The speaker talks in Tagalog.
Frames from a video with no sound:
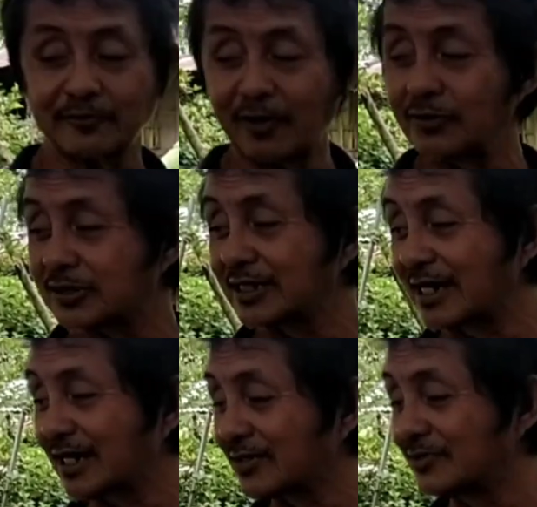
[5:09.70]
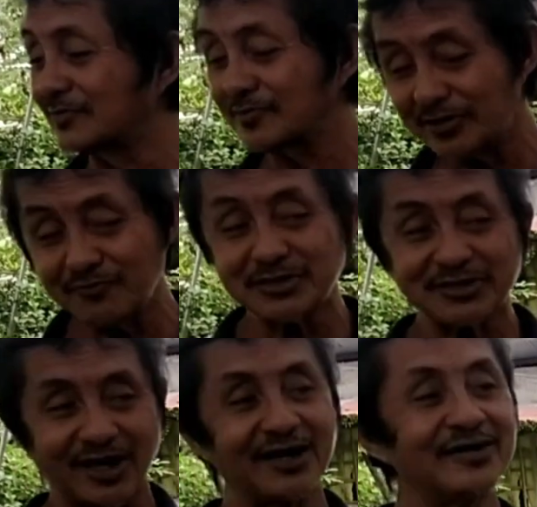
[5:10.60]
nagpautang ka karon, imbis
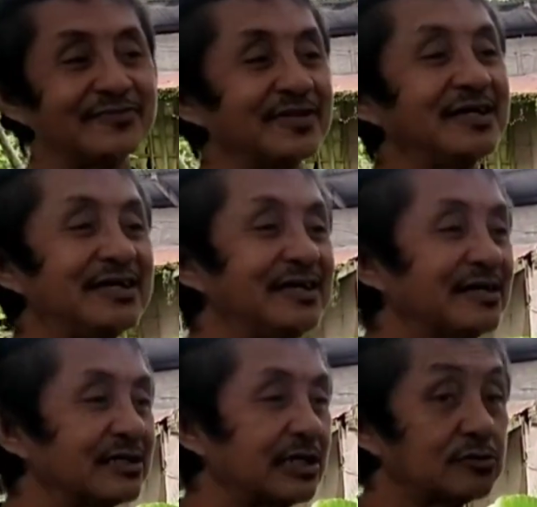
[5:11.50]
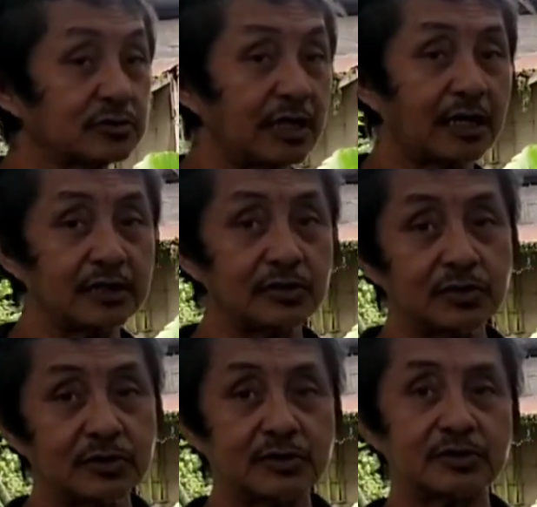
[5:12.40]
ka. Katutal ang
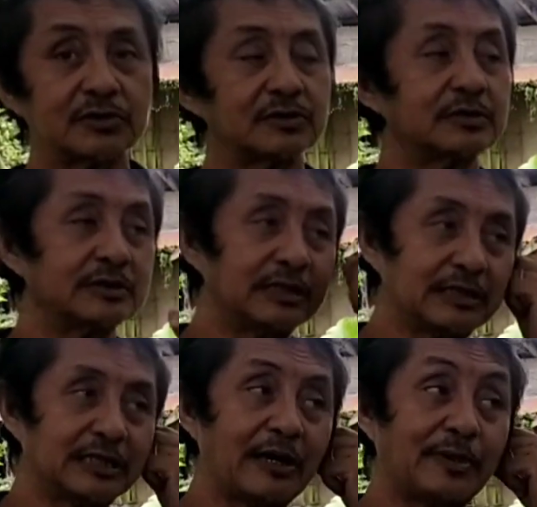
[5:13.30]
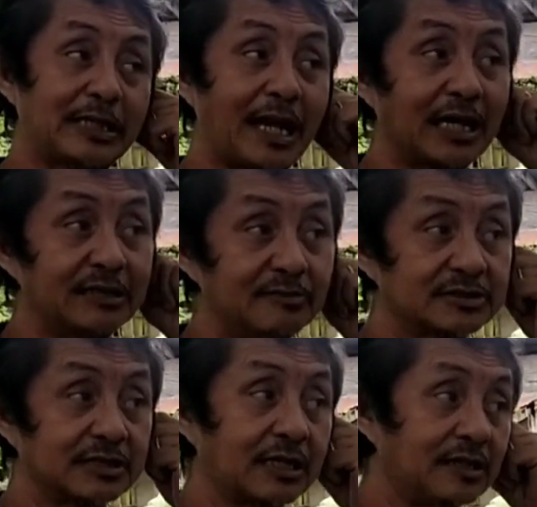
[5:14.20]
Ginoo nagapanalangin mo
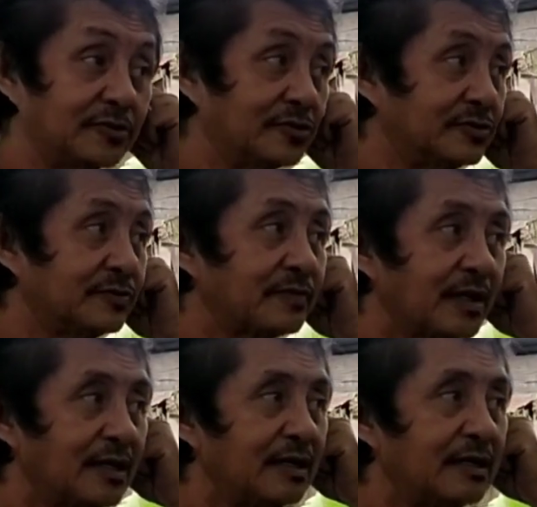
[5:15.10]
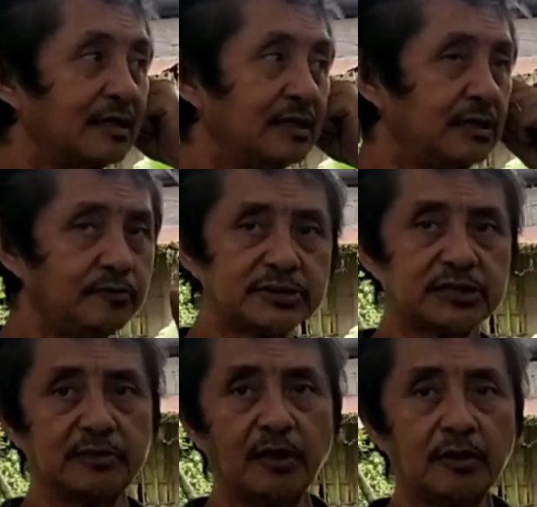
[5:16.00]
sa danin. Imbis
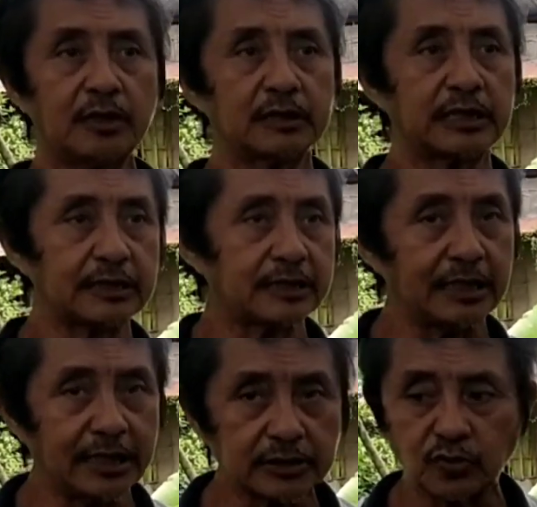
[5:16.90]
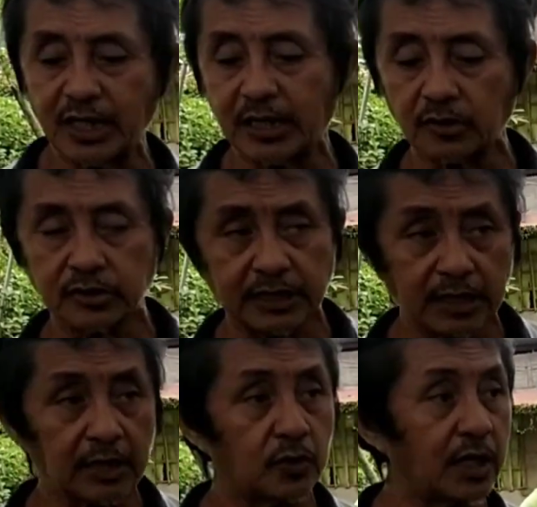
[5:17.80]
nimo, kani ato karon, kani
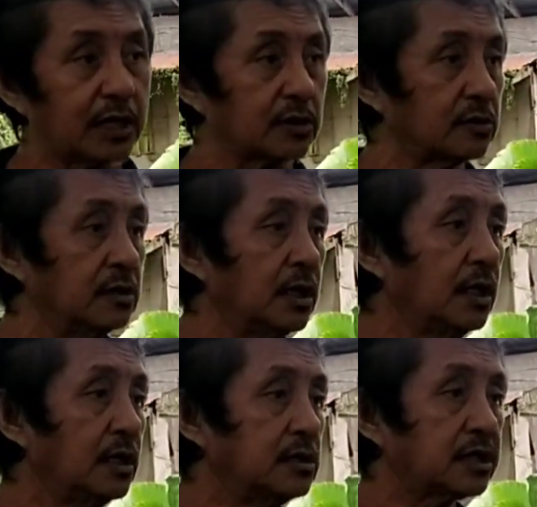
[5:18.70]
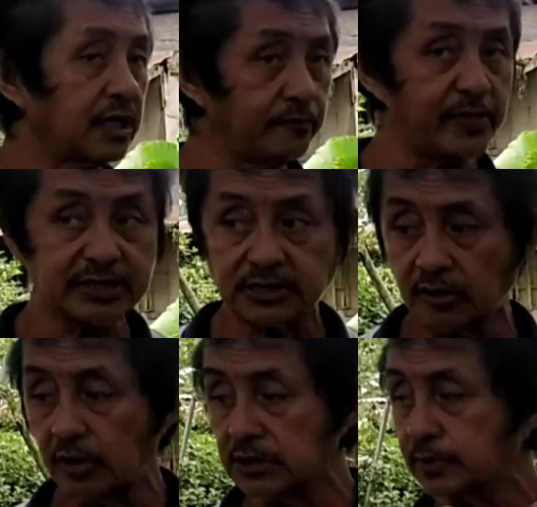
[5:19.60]
ako karon, nag-invest ko